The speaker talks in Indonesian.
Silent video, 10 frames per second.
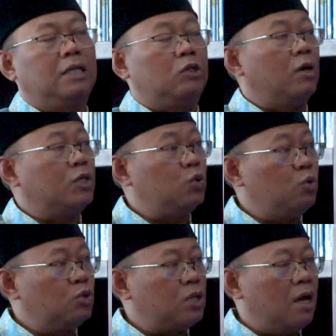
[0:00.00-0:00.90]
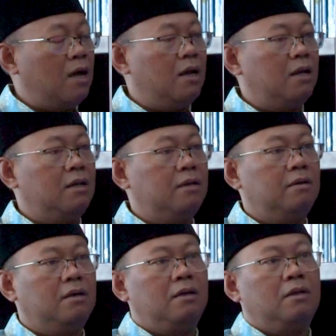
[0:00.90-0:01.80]
ketua
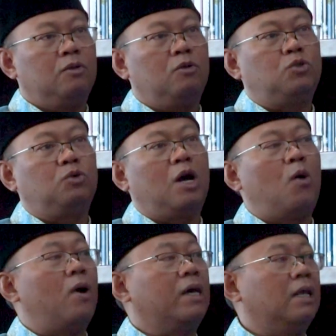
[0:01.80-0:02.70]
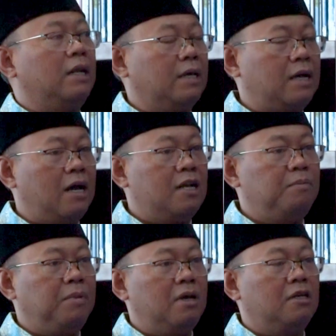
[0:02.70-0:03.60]
jurusan, terus juga wakil
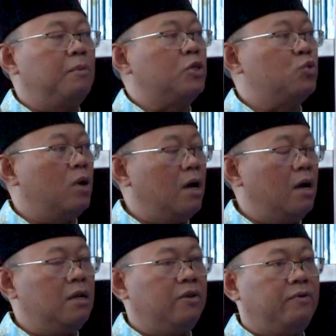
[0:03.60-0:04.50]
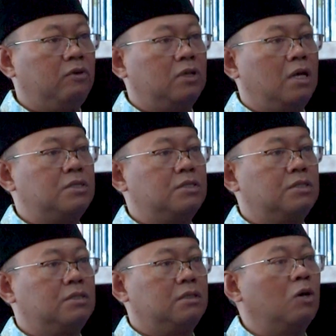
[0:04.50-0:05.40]
dekan bidang kemahasiswaan di Fakultas
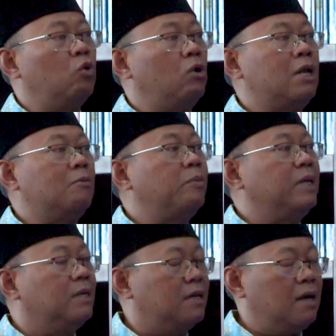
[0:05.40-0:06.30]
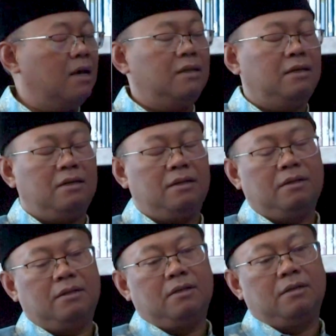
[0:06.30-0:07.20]
Keguruan dan Ilmu Pendidikan ya.
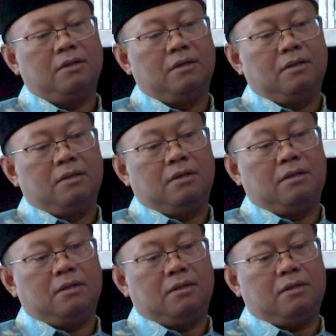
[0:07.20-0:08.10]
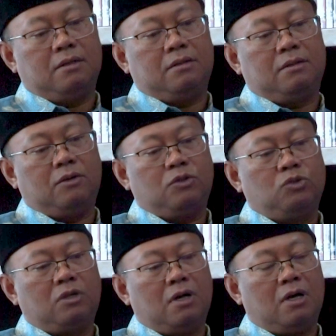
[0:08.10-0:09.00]
Uh,
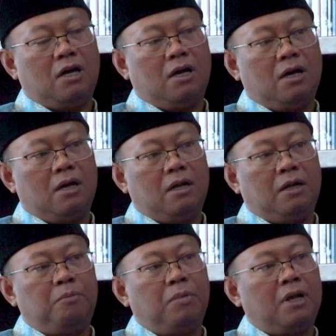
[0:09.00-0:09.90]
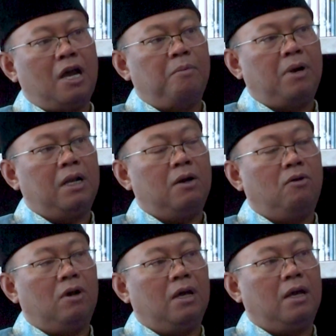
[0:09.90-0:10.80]
terus juga diberi
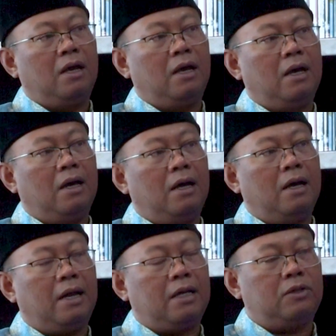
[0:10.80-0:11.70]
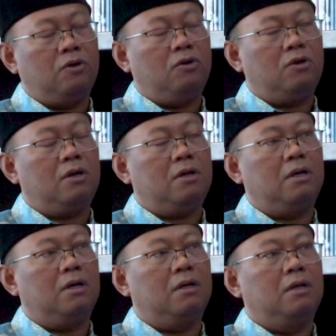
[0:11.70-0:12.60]
amanah oleh rektor
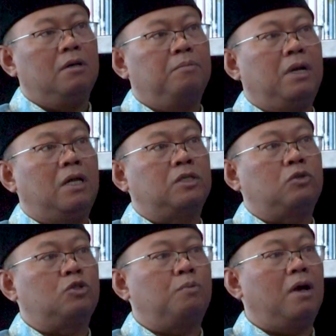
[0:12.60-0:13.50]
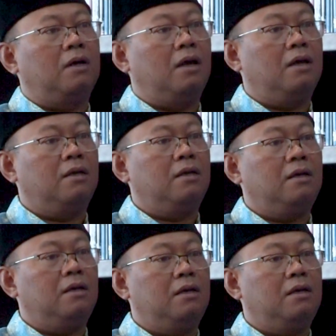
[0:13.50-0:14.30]
pada situ sebagai